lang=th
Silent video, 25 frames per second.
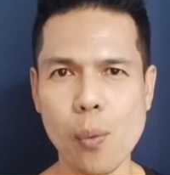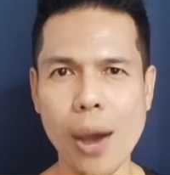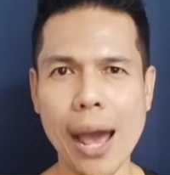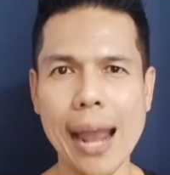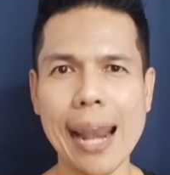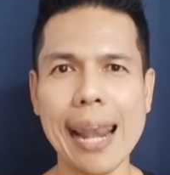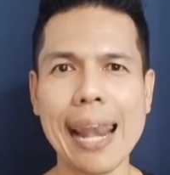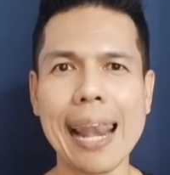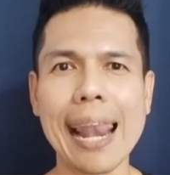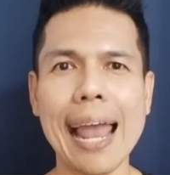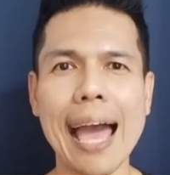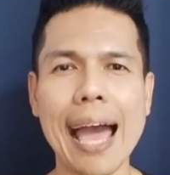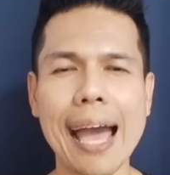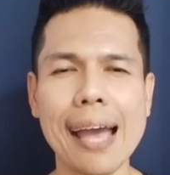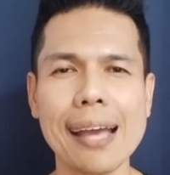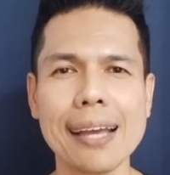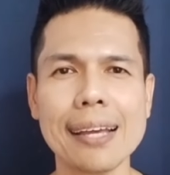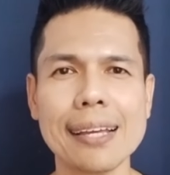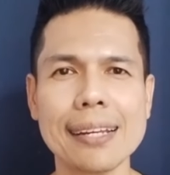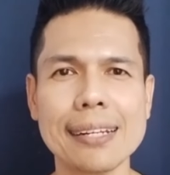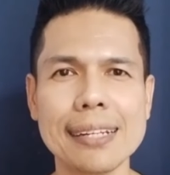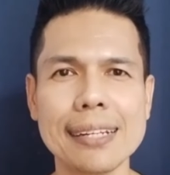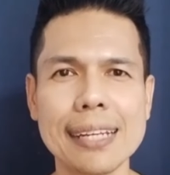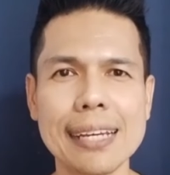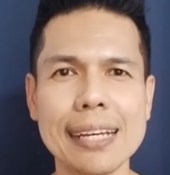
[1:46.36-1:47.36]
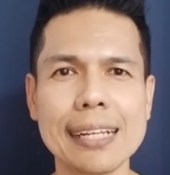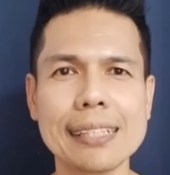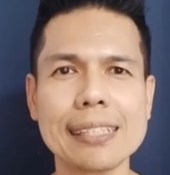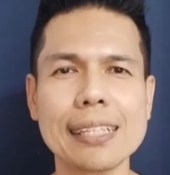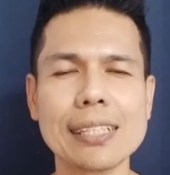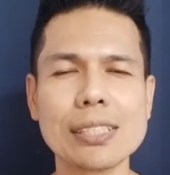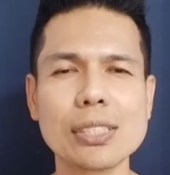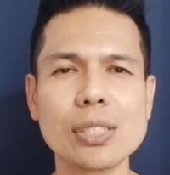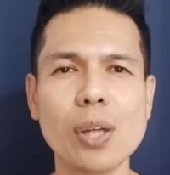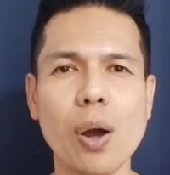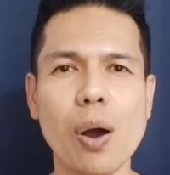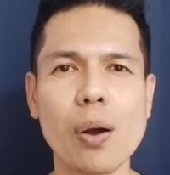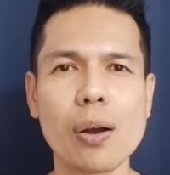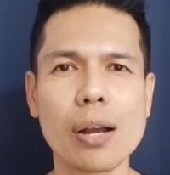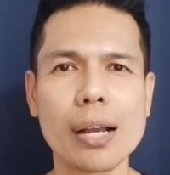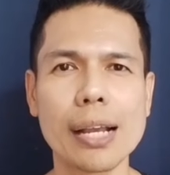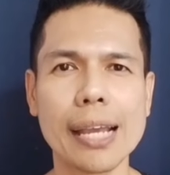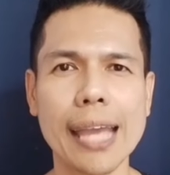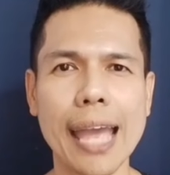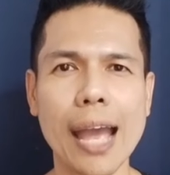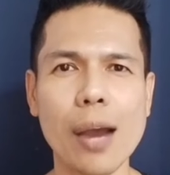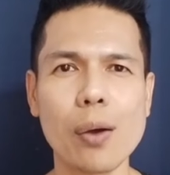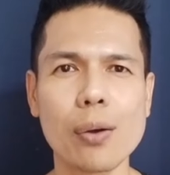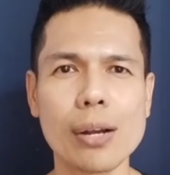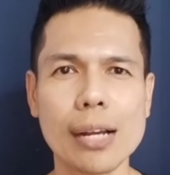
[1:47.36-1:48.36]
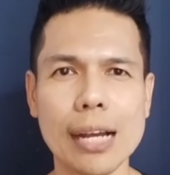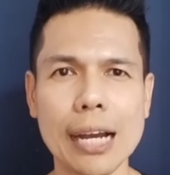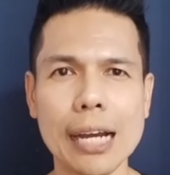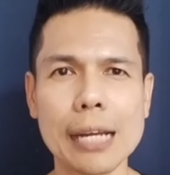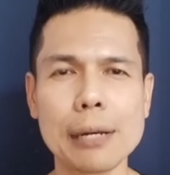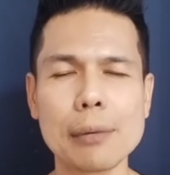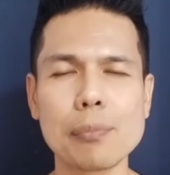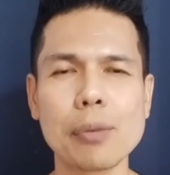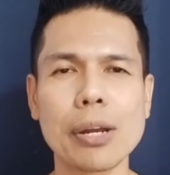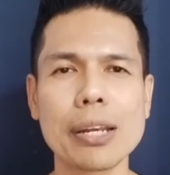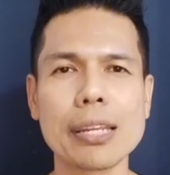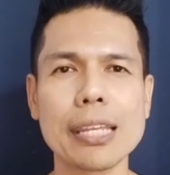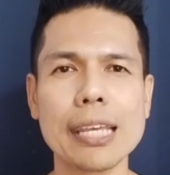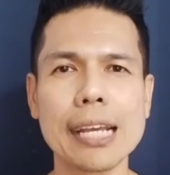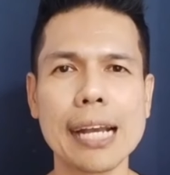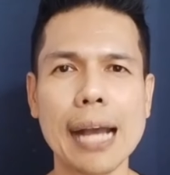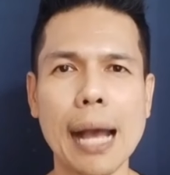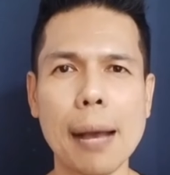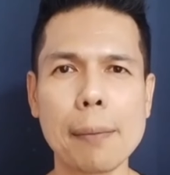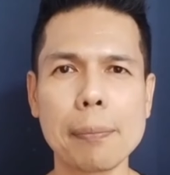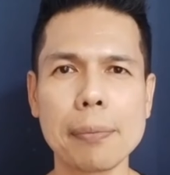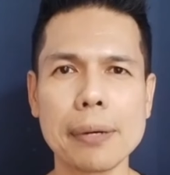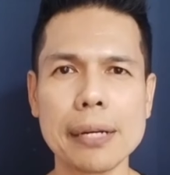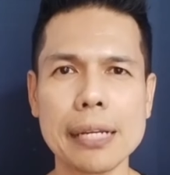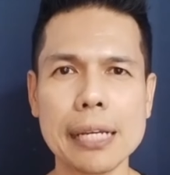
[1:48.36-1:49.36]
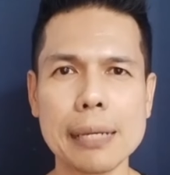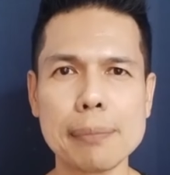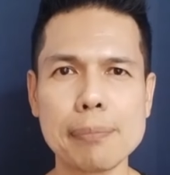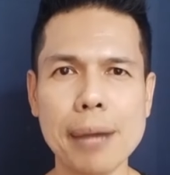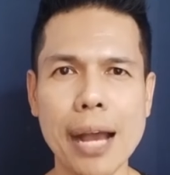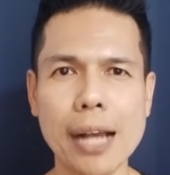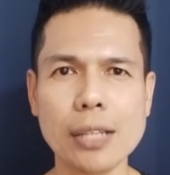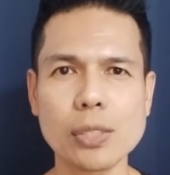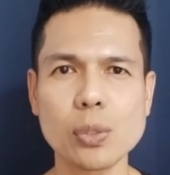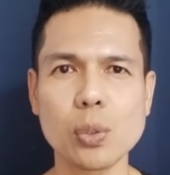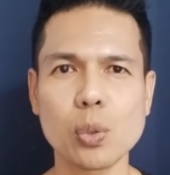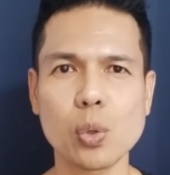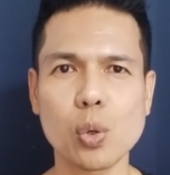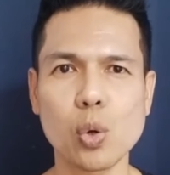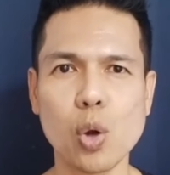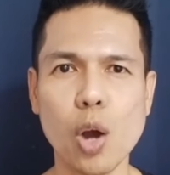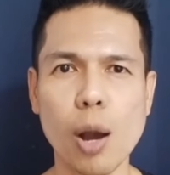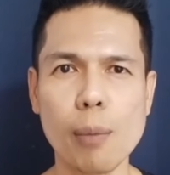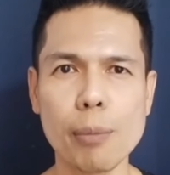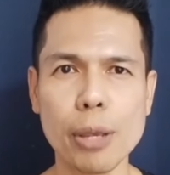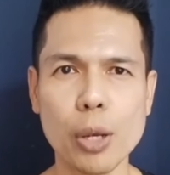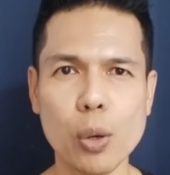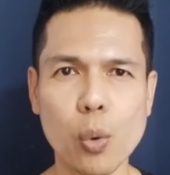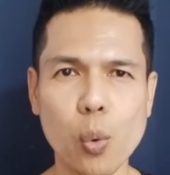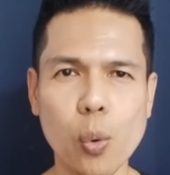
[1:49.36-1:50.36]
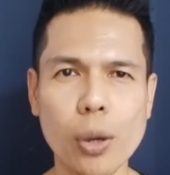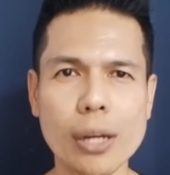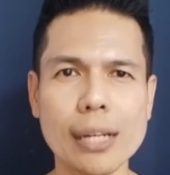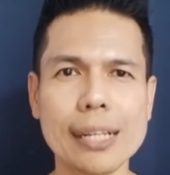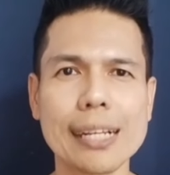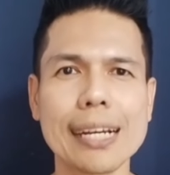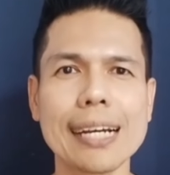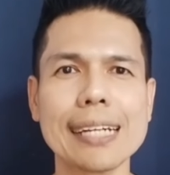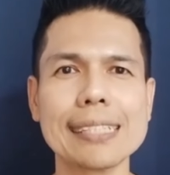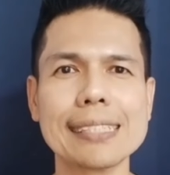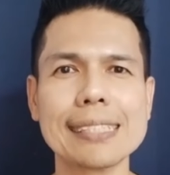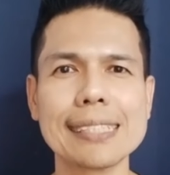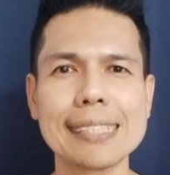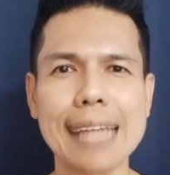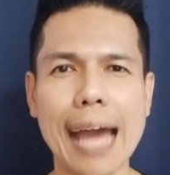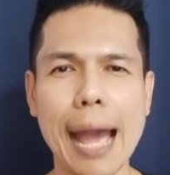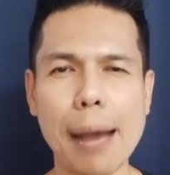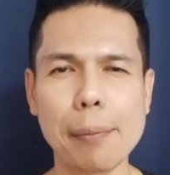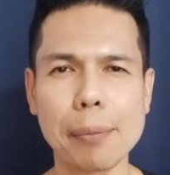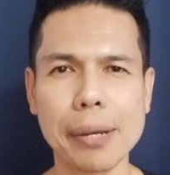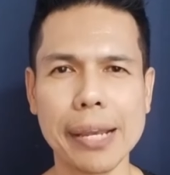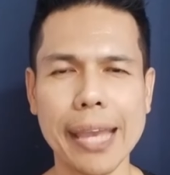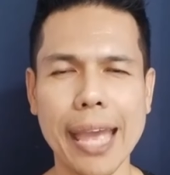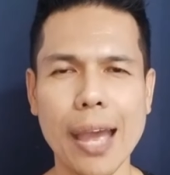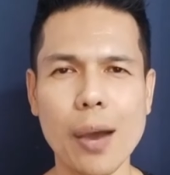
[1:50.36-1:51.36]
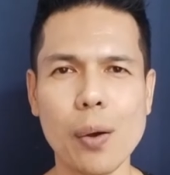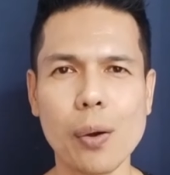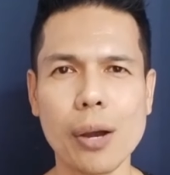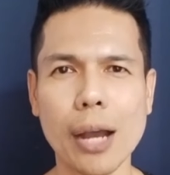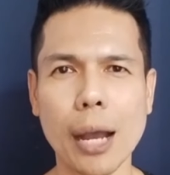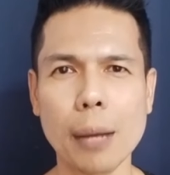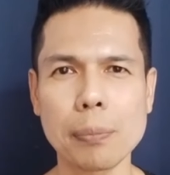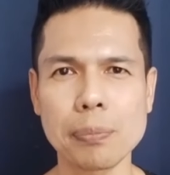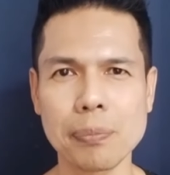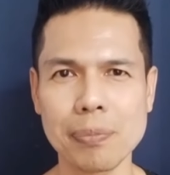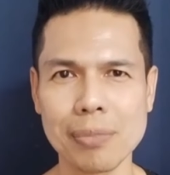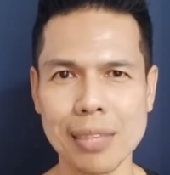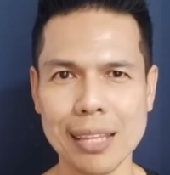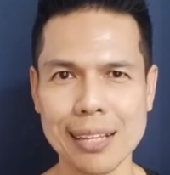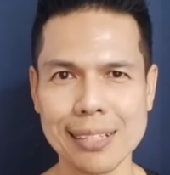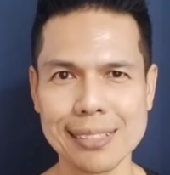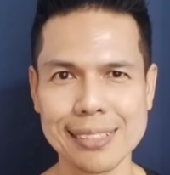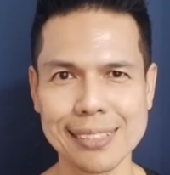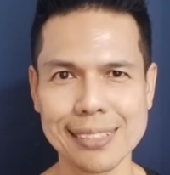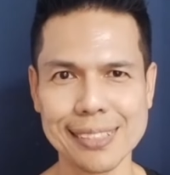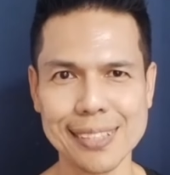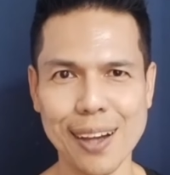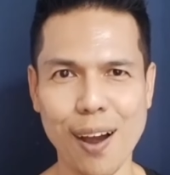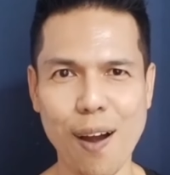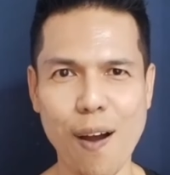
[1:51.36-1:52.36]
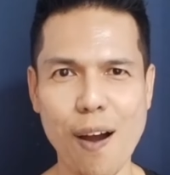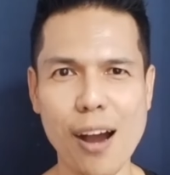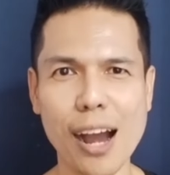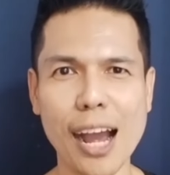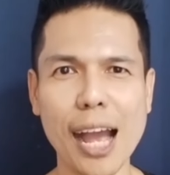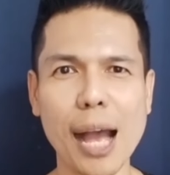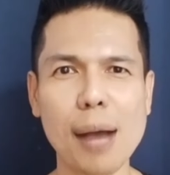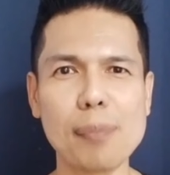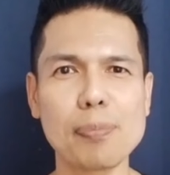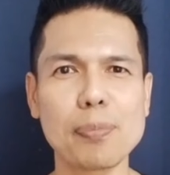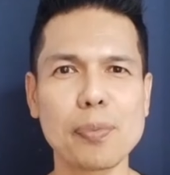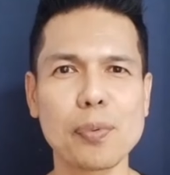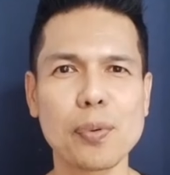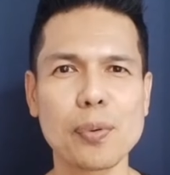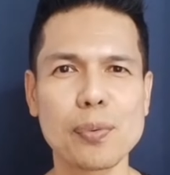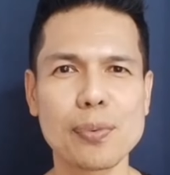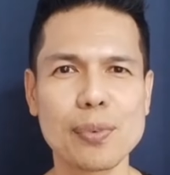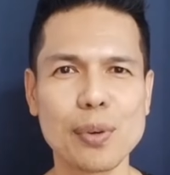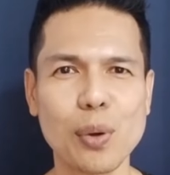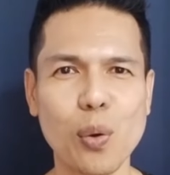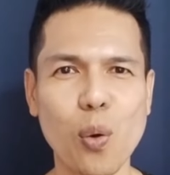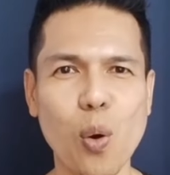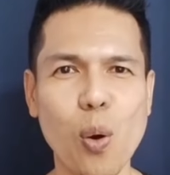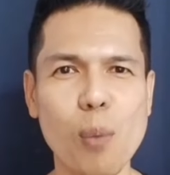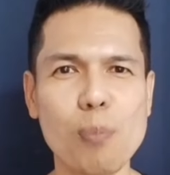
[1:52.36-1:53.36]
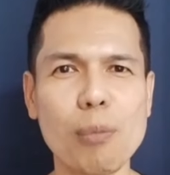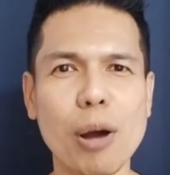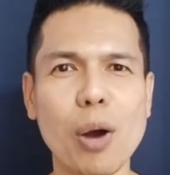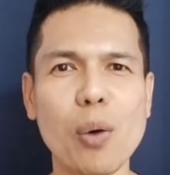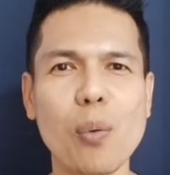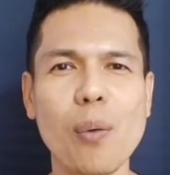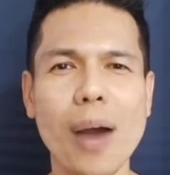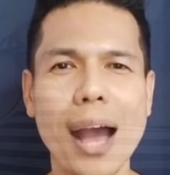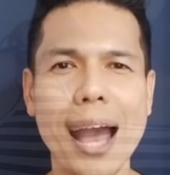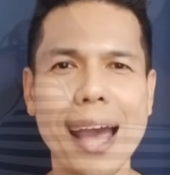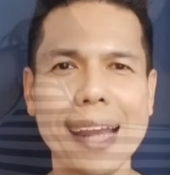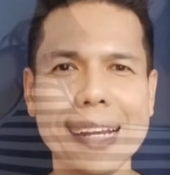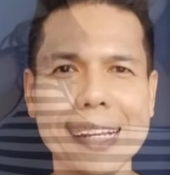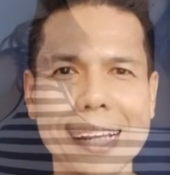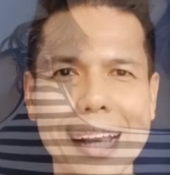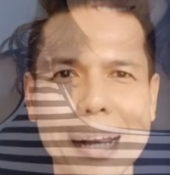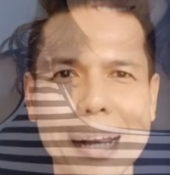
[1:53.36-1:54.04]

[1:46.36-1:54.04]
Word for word: วันละ 1-2 แก้วเกินกว่านี้ครับ หรือมากสุดก็ไม่ควรเกิน 3 แก้วครับ 2 ครับโรคเบาหวาน